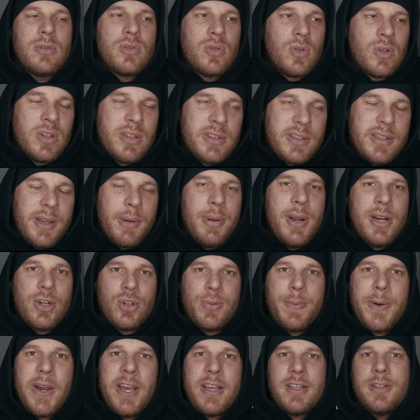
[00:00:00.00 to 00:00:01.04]
So, und
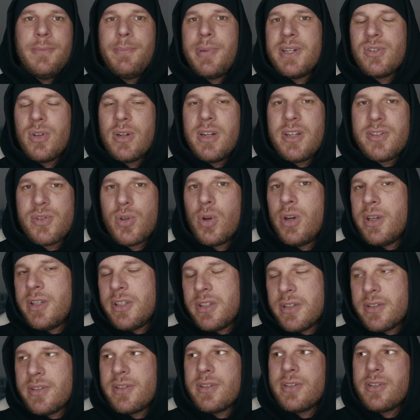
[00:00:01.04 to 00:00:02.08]
dementsprechend bei so einer
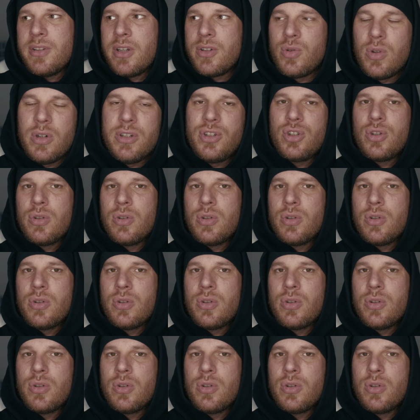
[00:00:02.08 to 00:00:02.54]
Seuche ist das natürlich